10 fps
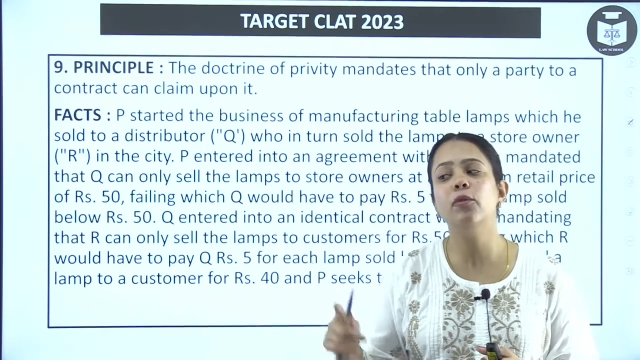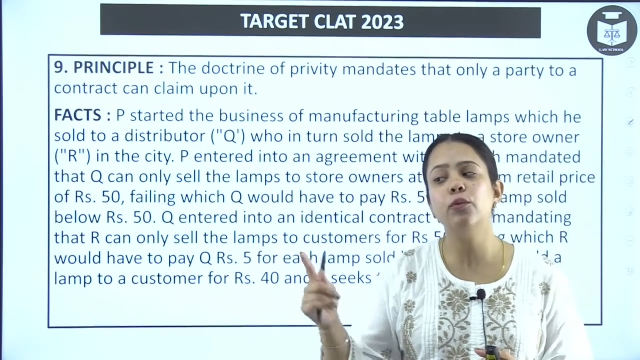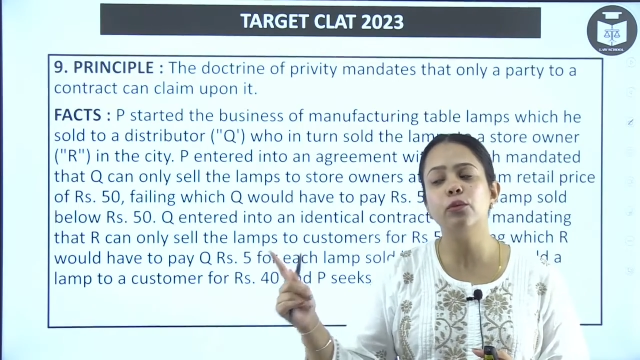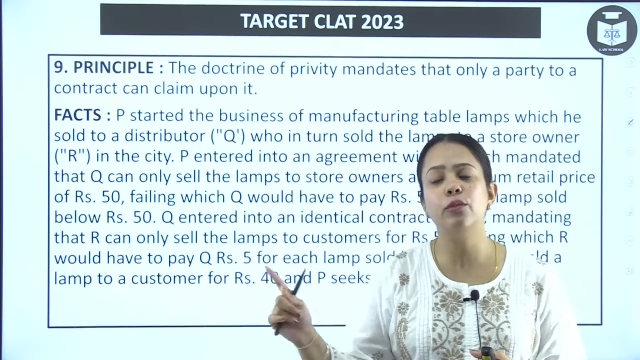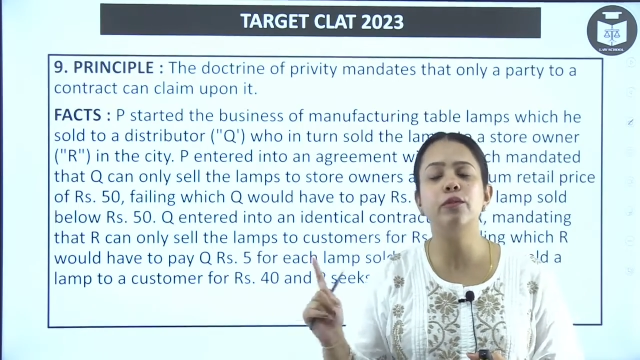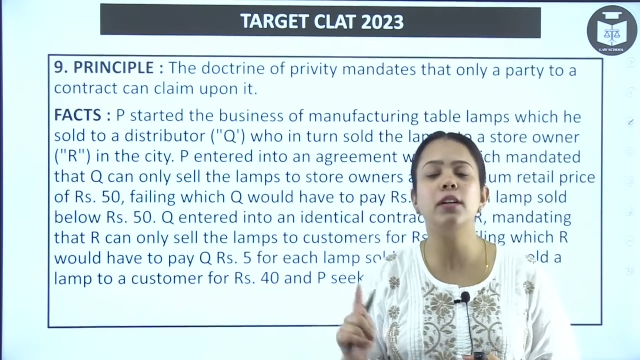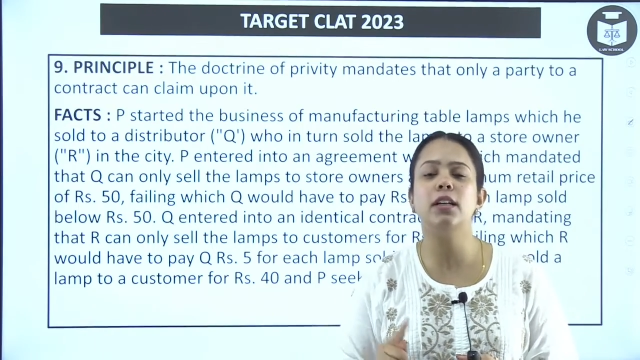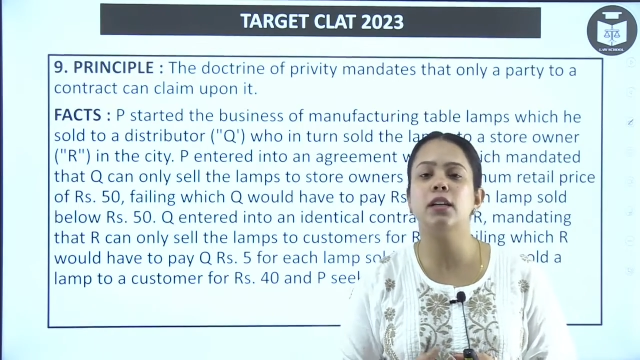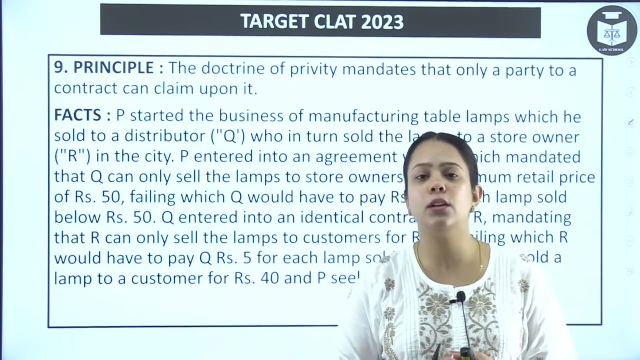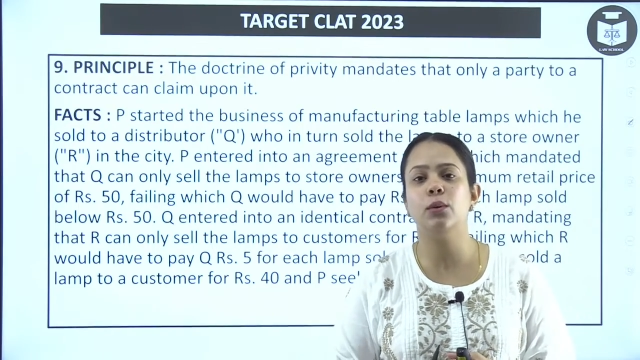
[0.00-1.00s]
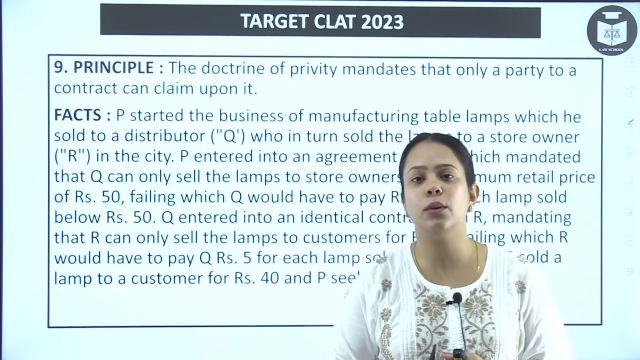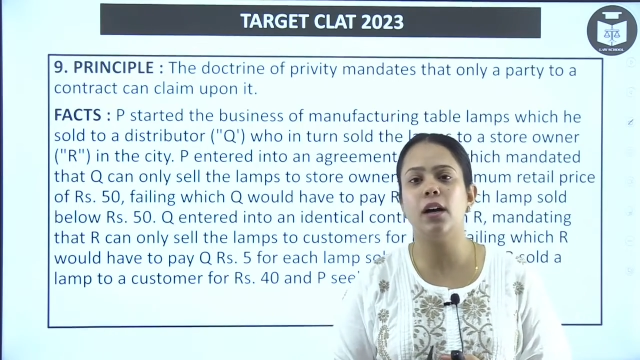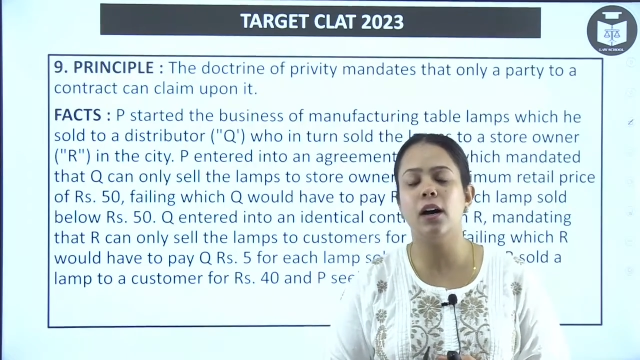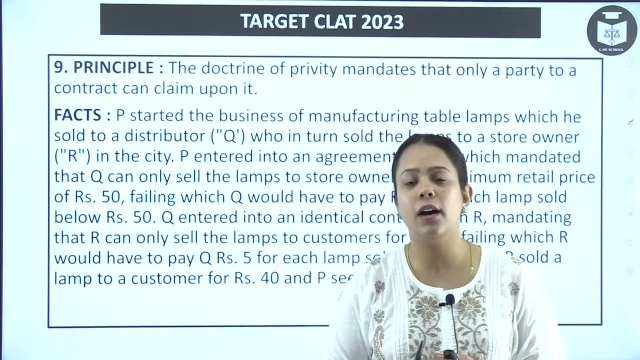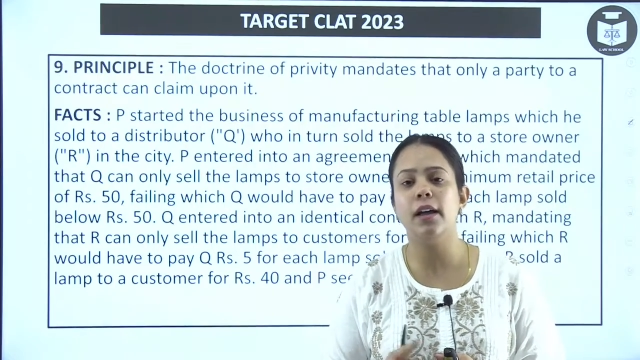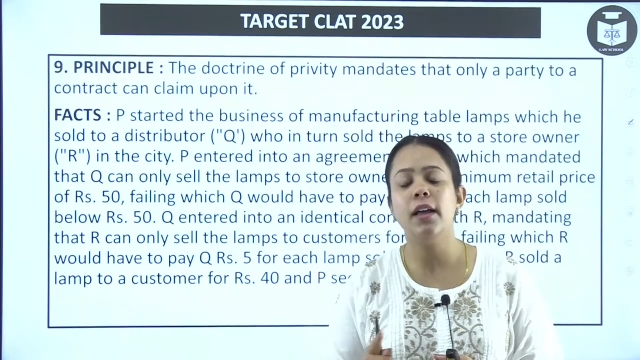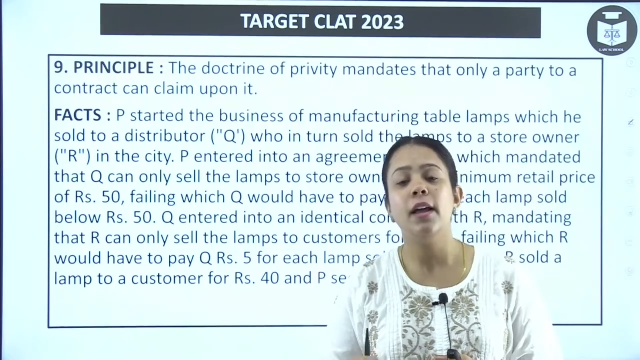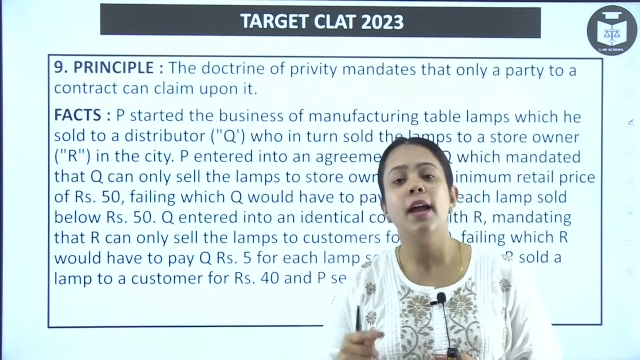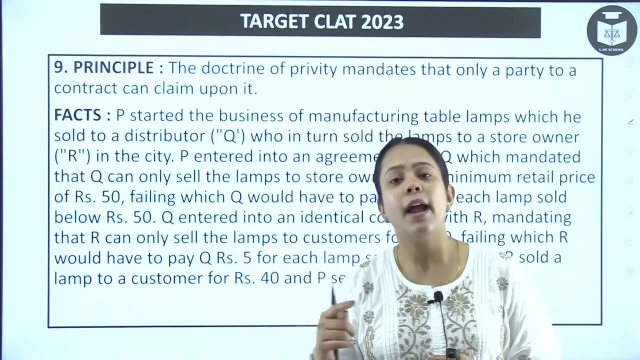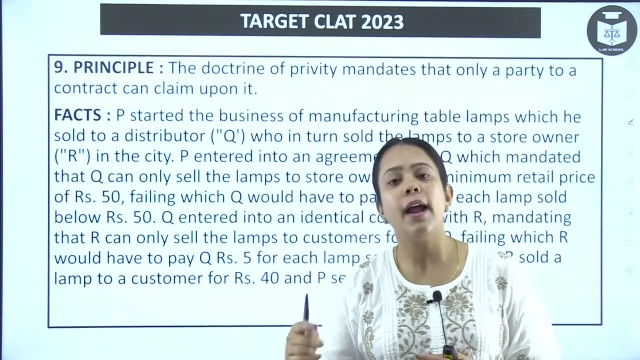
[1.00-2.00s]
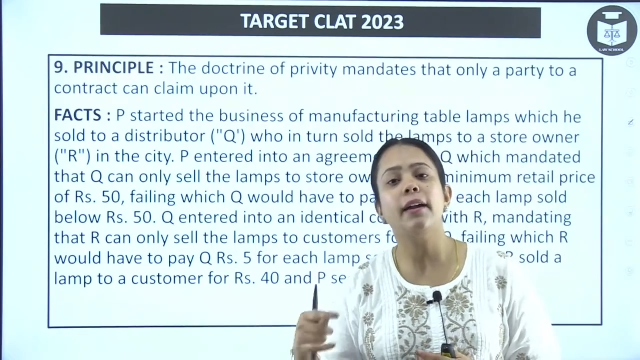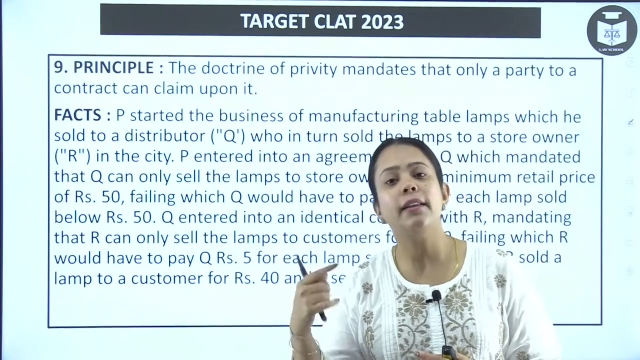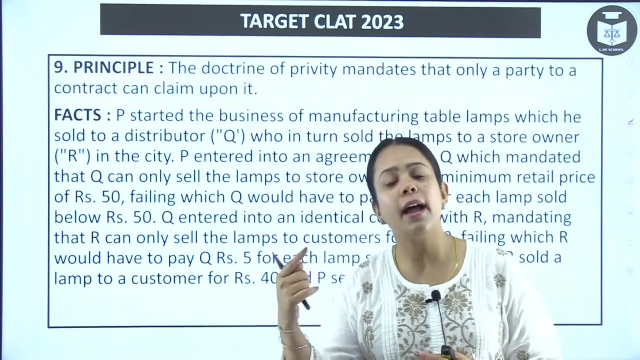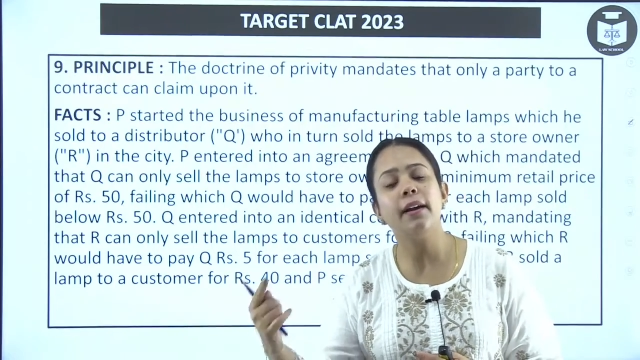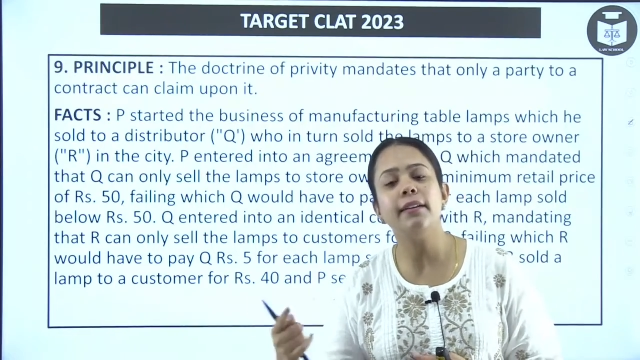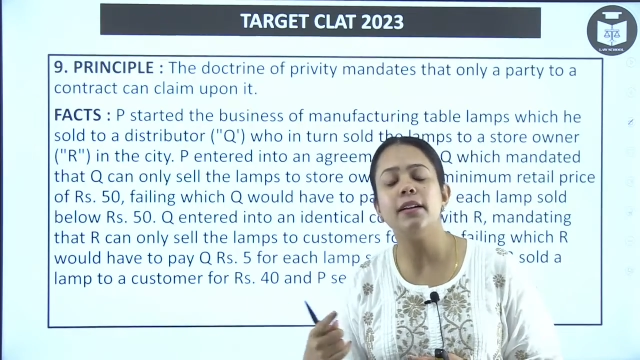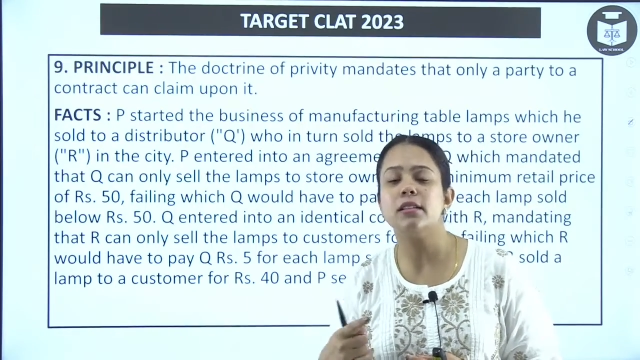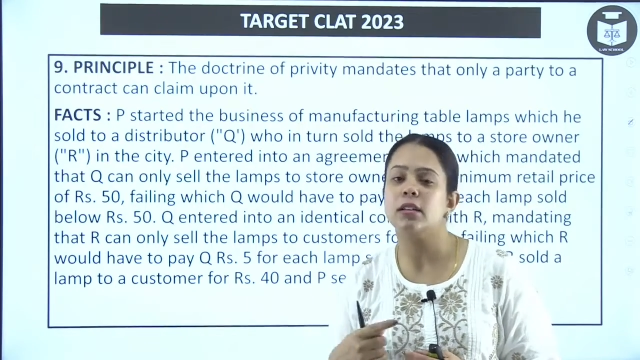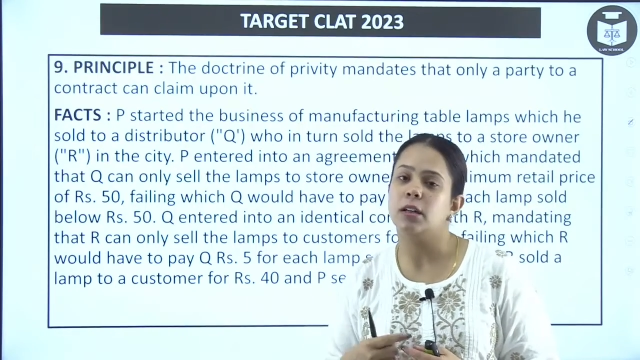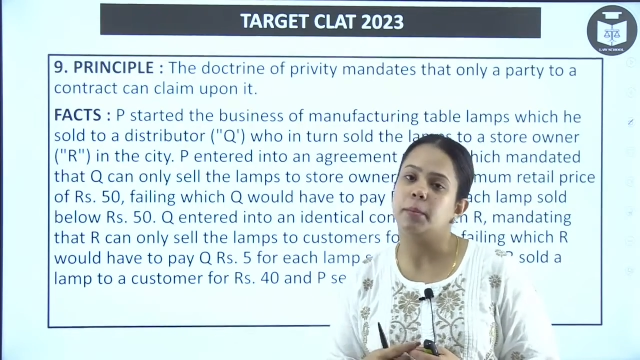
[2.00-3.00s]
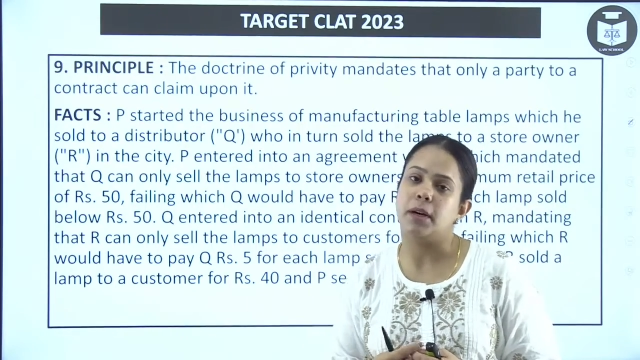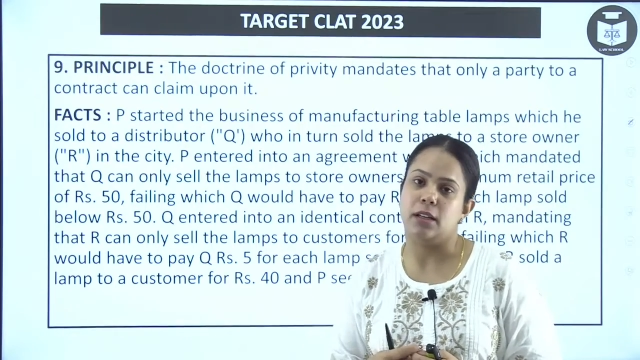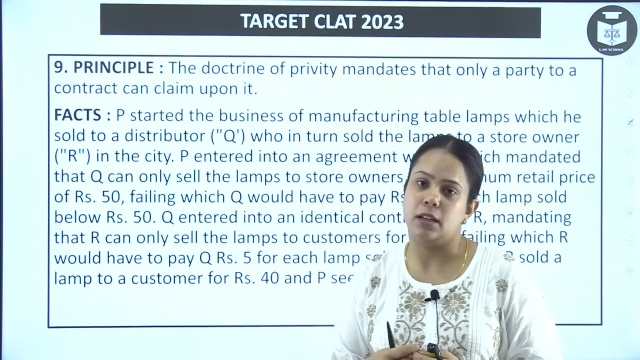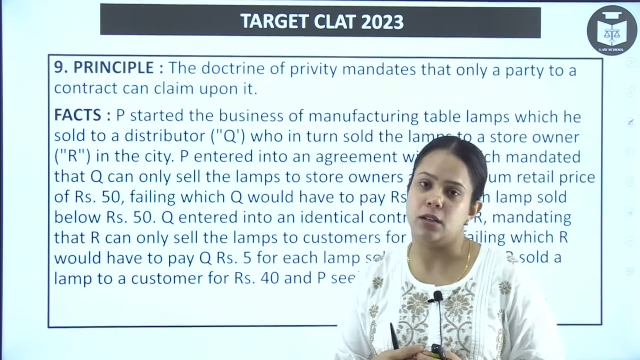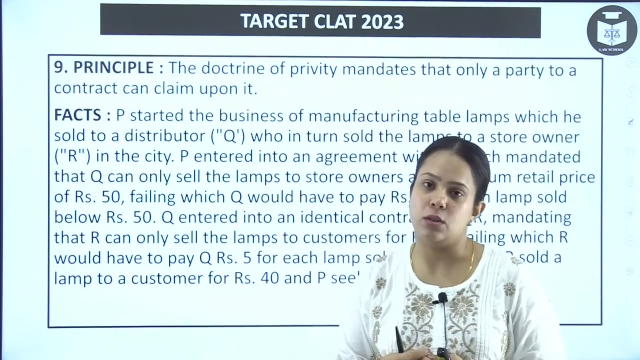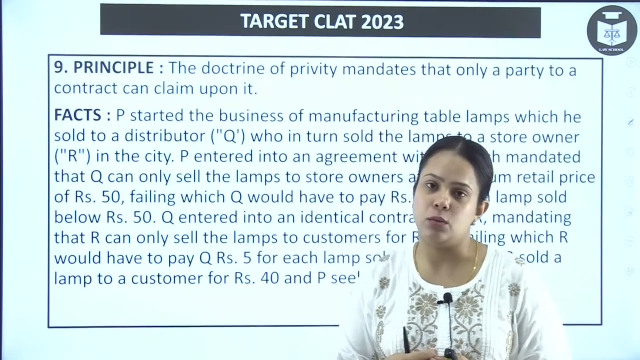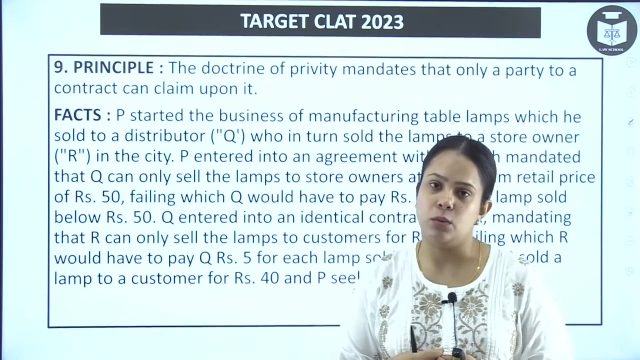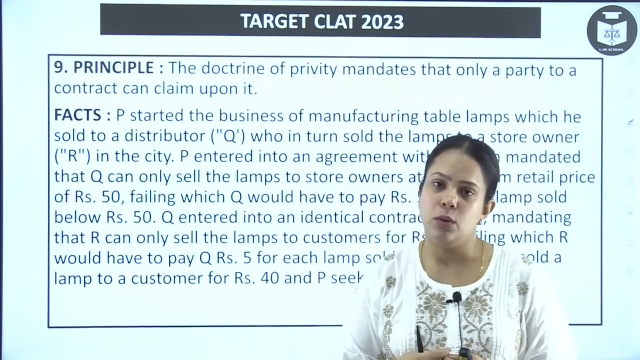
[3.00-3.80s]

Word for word: वो फुलफिल नहीं हो रहा है एट दैट केस थर्ड पार्टी केस